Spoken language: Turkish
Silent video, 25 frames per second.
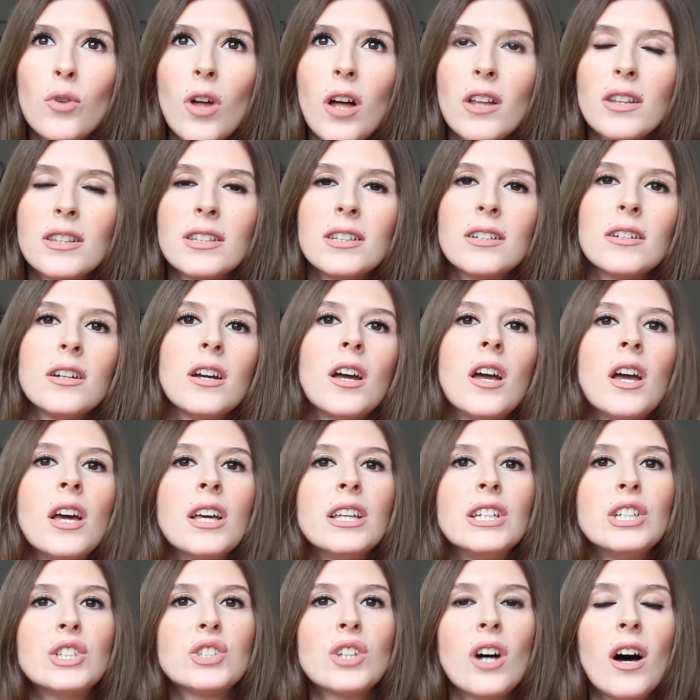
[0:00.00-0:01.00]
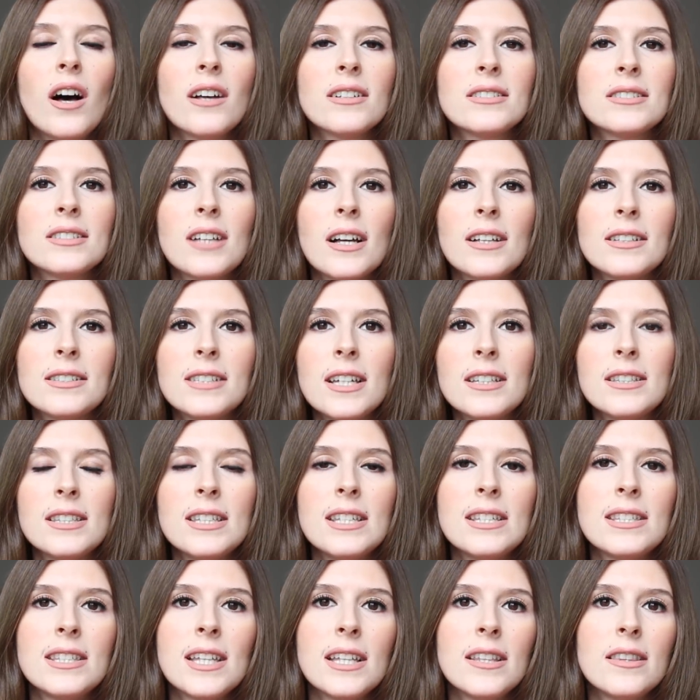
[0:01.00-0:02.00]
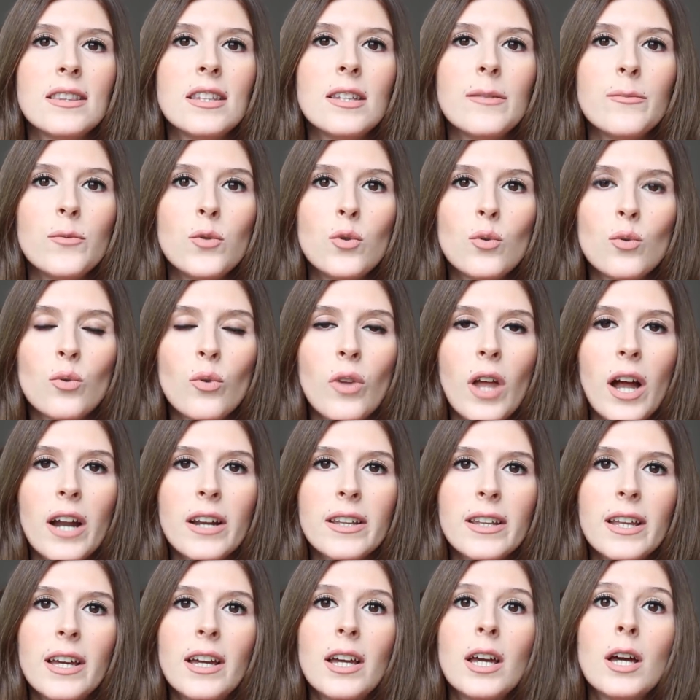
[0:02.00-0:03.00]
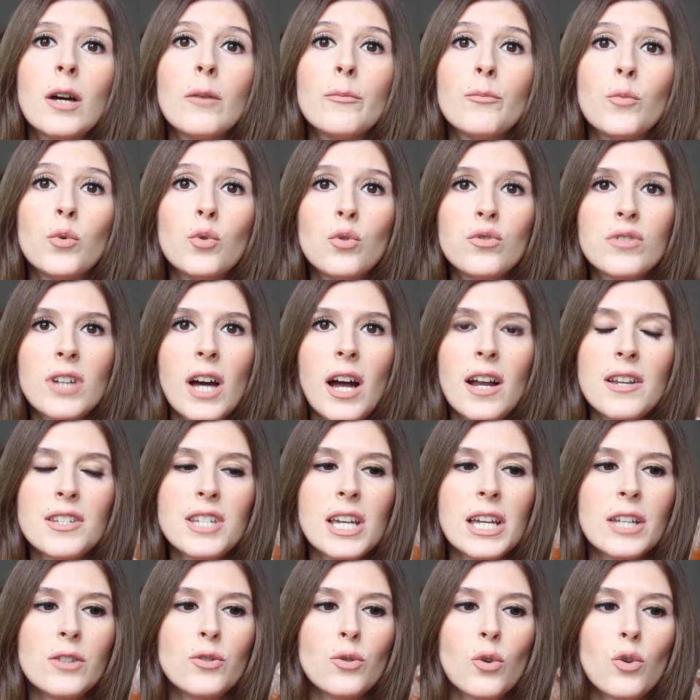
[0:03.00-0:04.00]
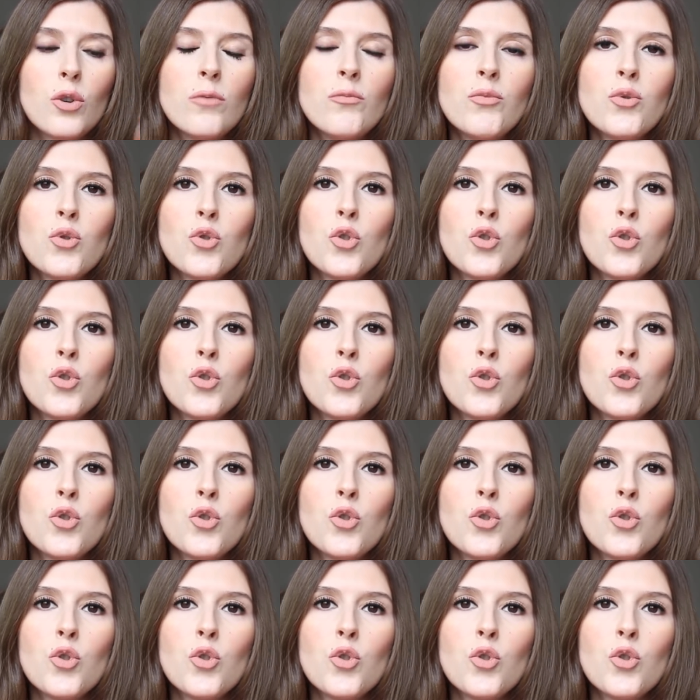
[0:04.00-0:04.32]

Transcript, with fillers: bulandığı, işte hassasiyet hissettiğim günlerde bunu tercih ediyorum.